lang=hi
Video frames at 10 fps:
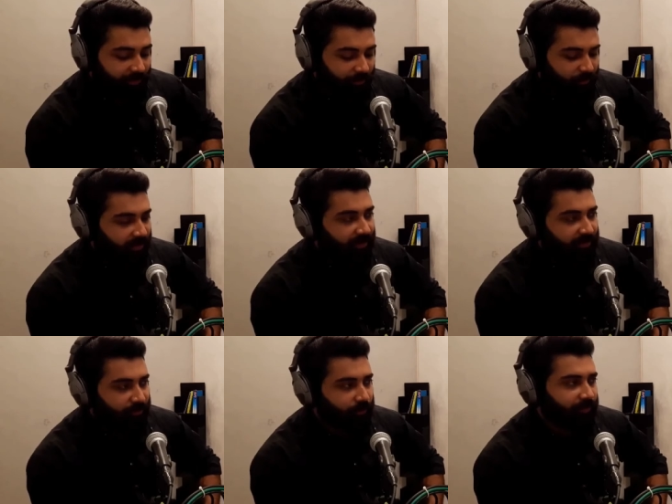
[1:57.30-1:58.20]
मैं
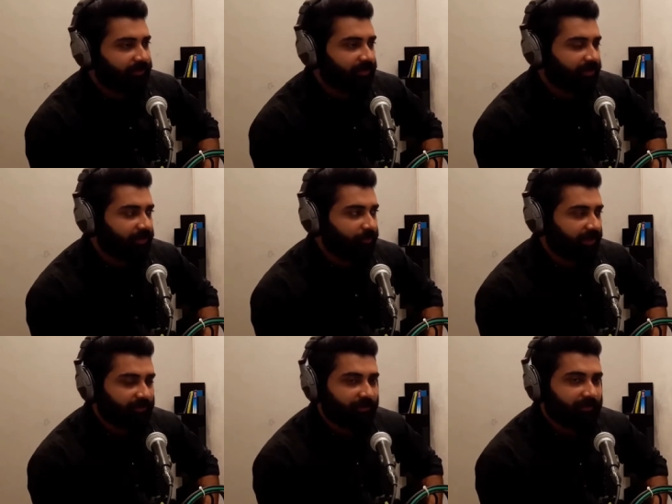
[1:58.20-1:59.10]
यूनिवर्सिटी के
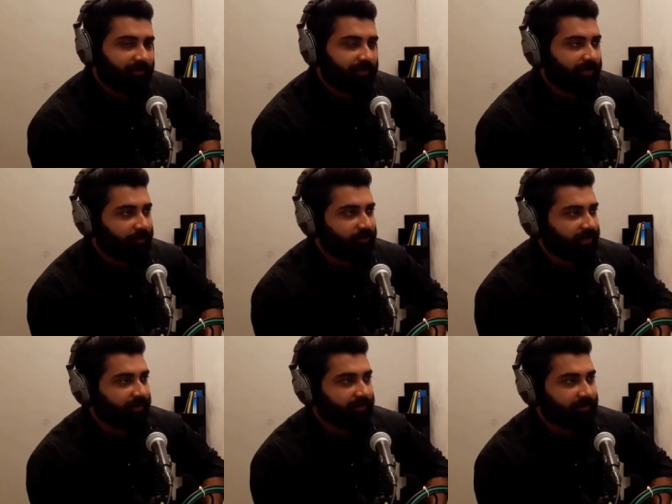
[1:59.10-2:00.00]
बैचलर्स के टाइम
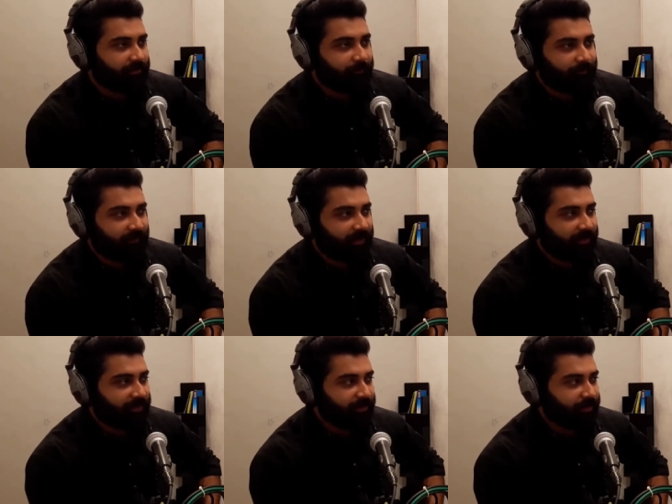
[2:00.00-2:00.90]
चल रहा था ठीक
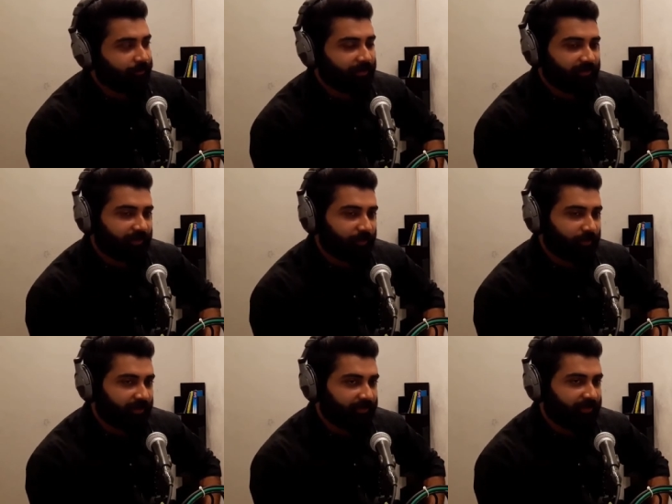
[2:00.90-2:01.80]
है इट वाज अराउंड
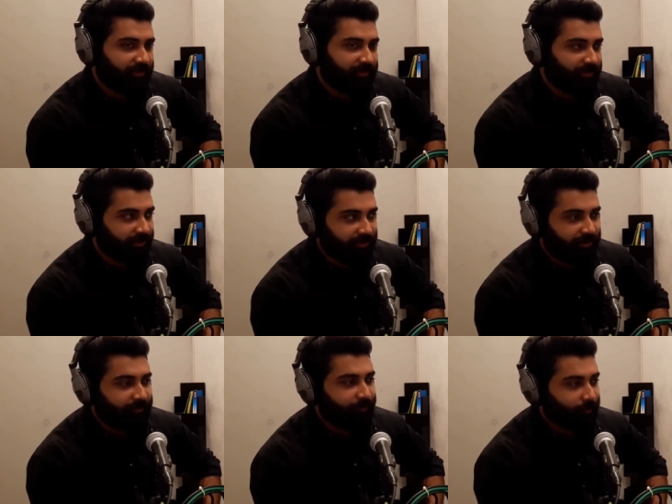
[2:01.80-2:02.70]
आई थिंक थर्ड या फोर्थ